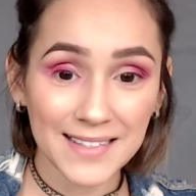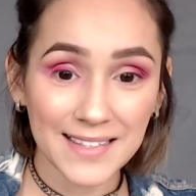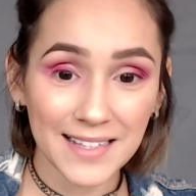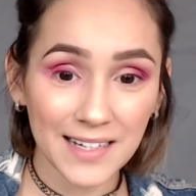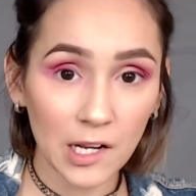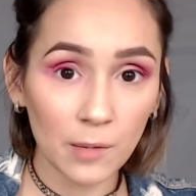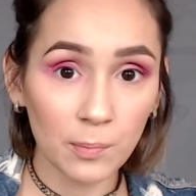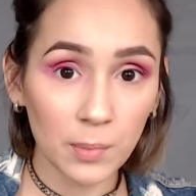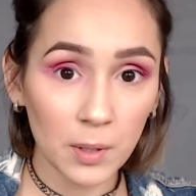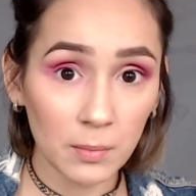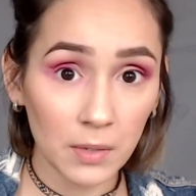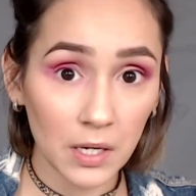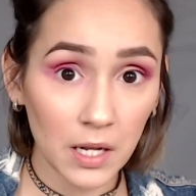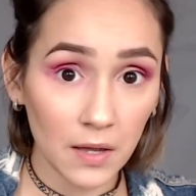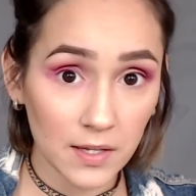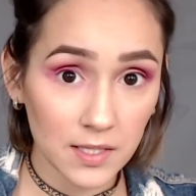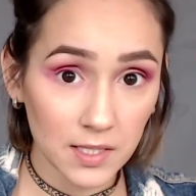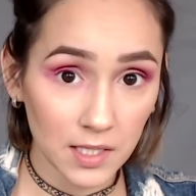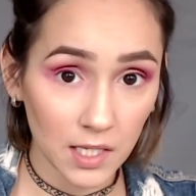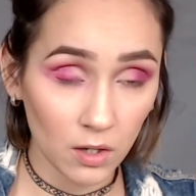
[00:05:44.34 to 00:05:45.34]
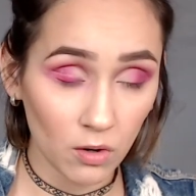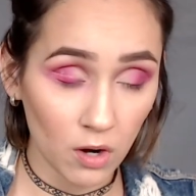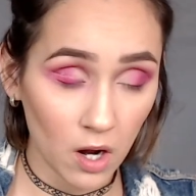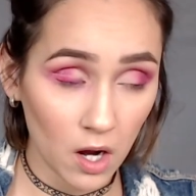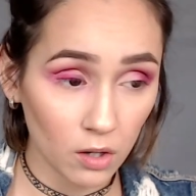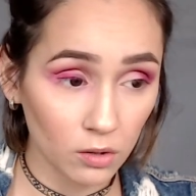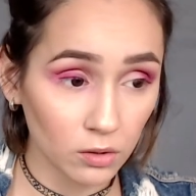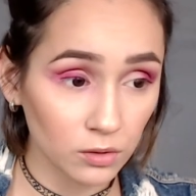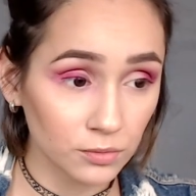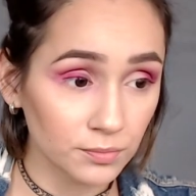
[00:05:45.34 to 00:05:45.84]
Para hacer la primera vez que
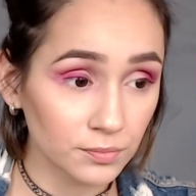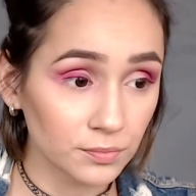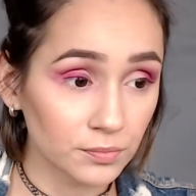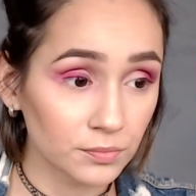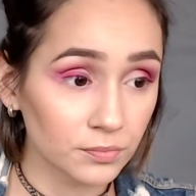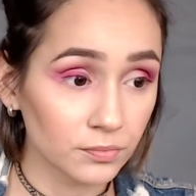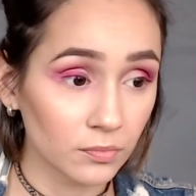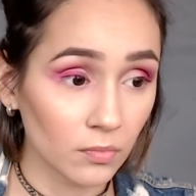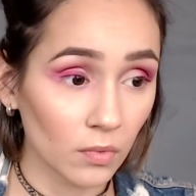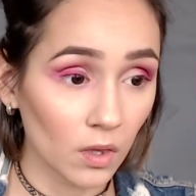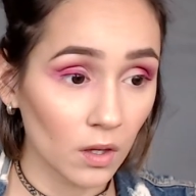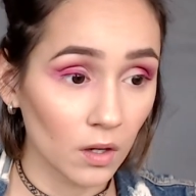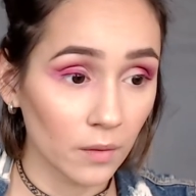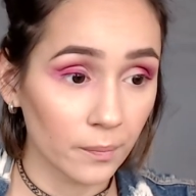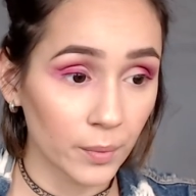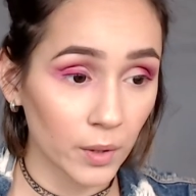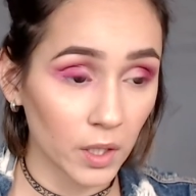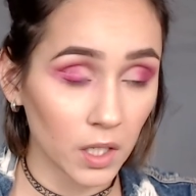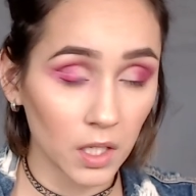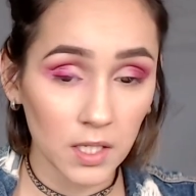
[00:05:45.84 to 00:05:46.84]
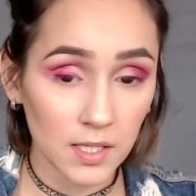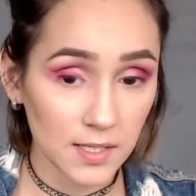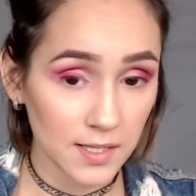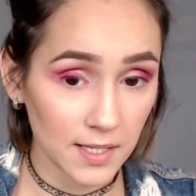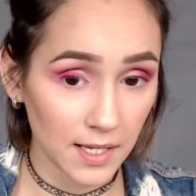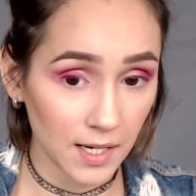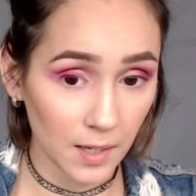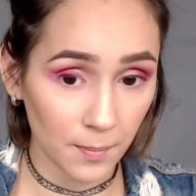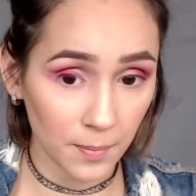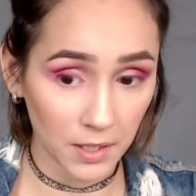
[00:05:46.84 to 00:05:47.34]
lo hago, porque
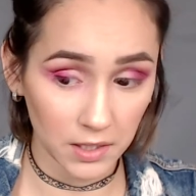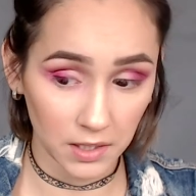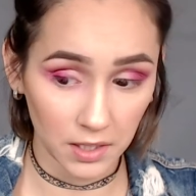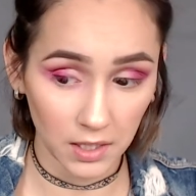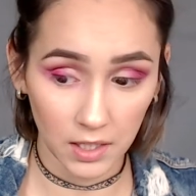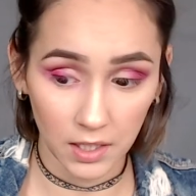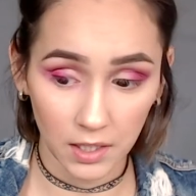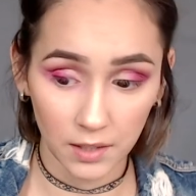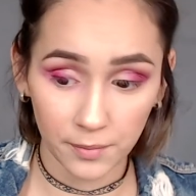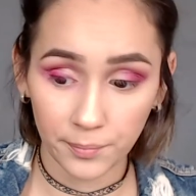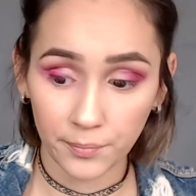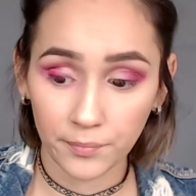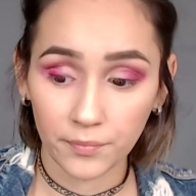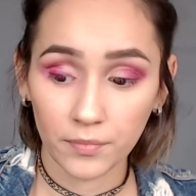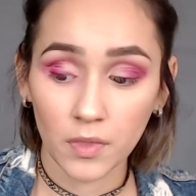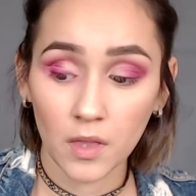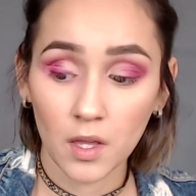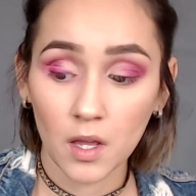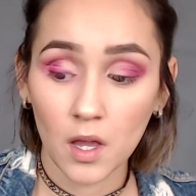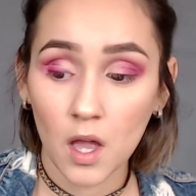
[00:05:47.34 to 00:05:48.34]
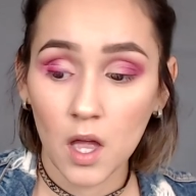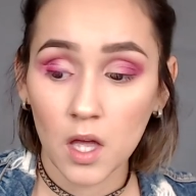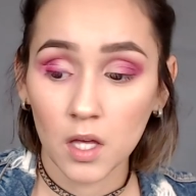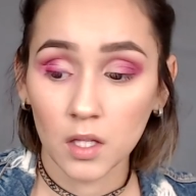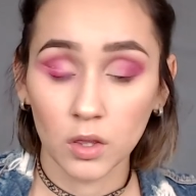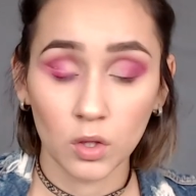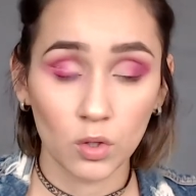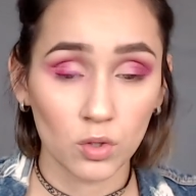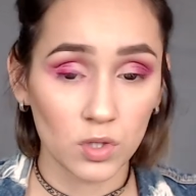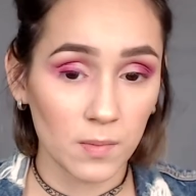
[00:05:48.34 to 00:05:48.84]
ni siquiera practiqué,
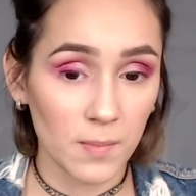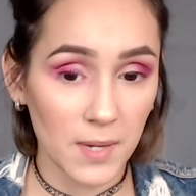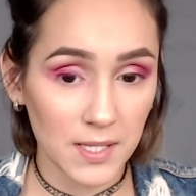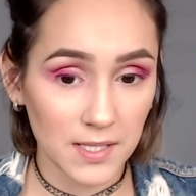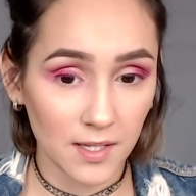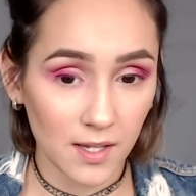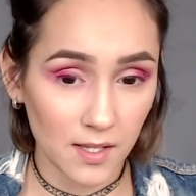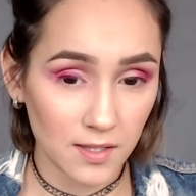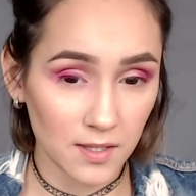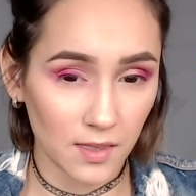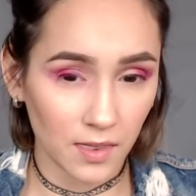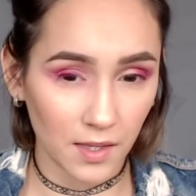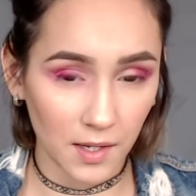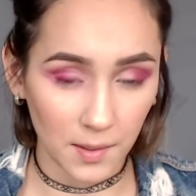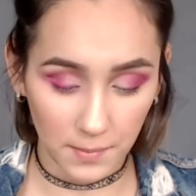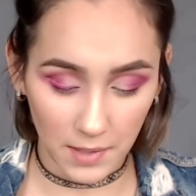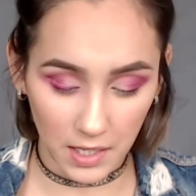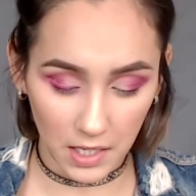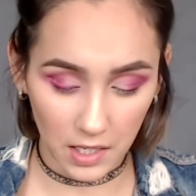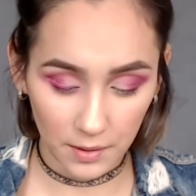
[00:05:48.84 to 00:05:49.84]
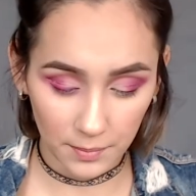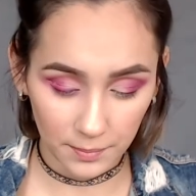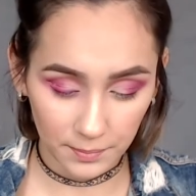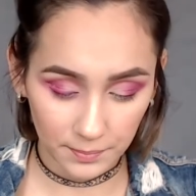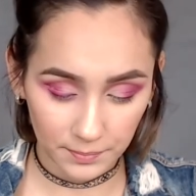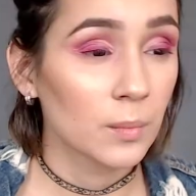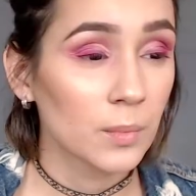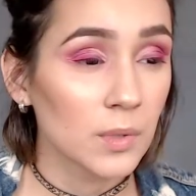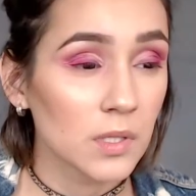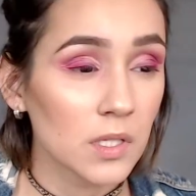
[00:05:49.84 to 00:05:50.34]
no se me hace que esté tan mal.
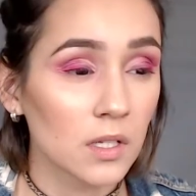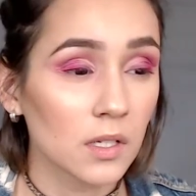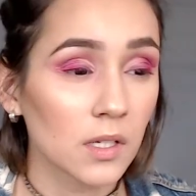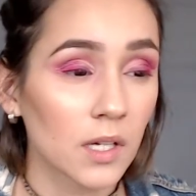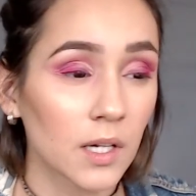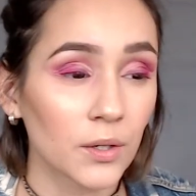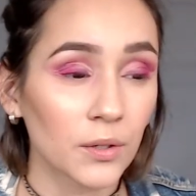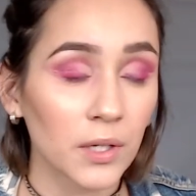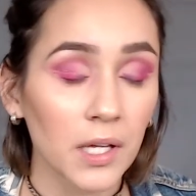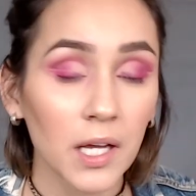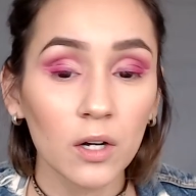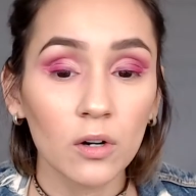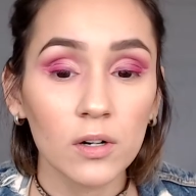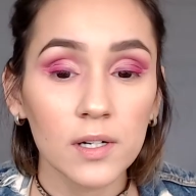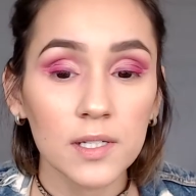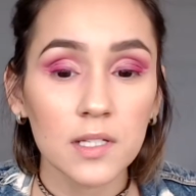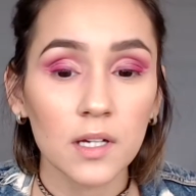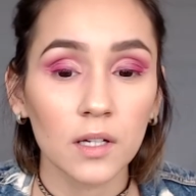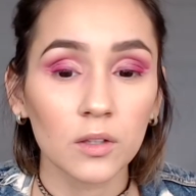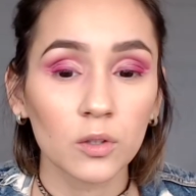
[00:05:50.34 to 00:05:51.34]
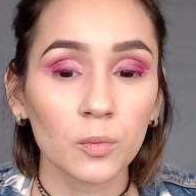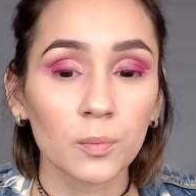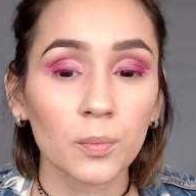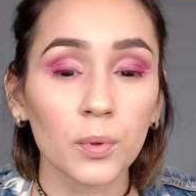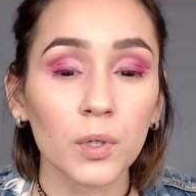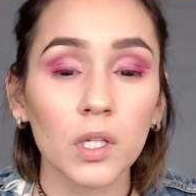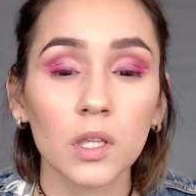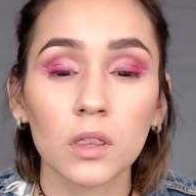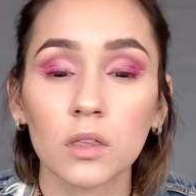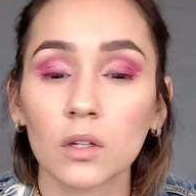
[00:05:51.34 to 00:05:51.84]
Creo que ya lo rescaté un
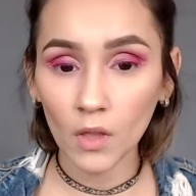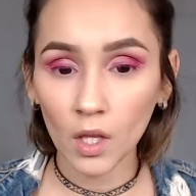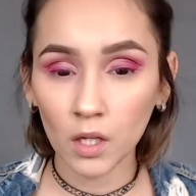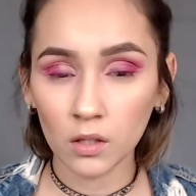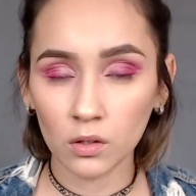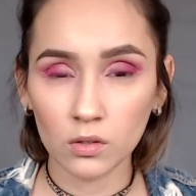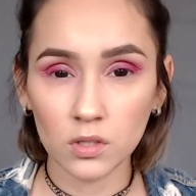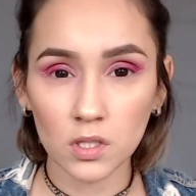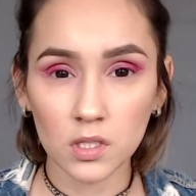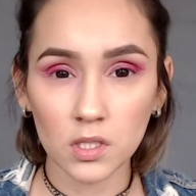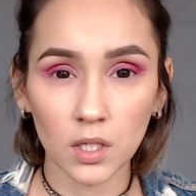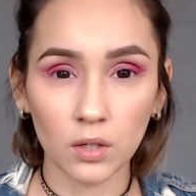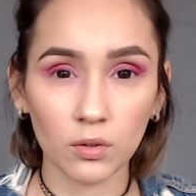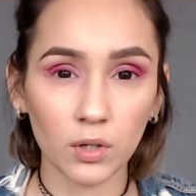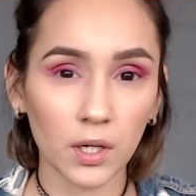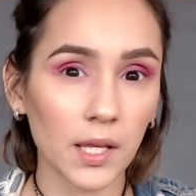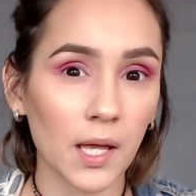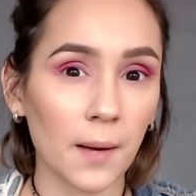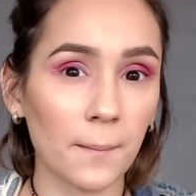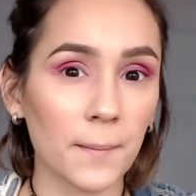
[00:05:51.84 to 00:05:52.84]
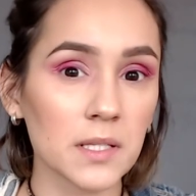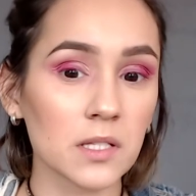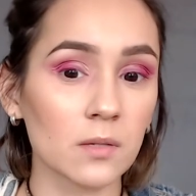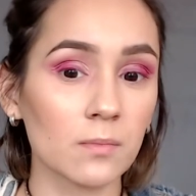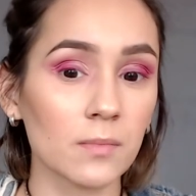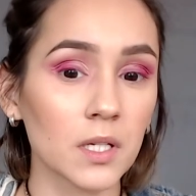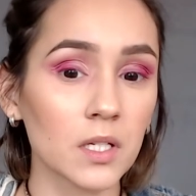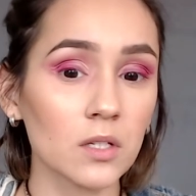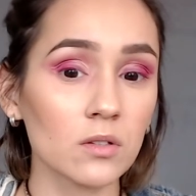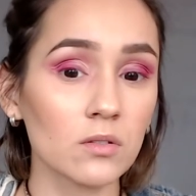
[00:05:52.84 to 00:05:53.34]
poquito, entonces creo que ya más o
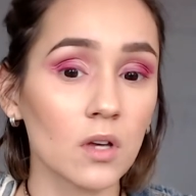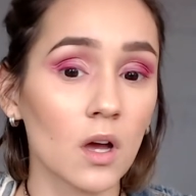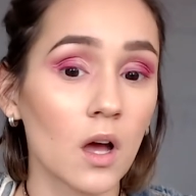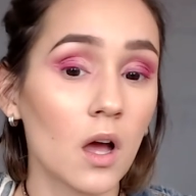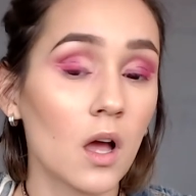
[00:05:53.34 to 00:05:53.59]
menos.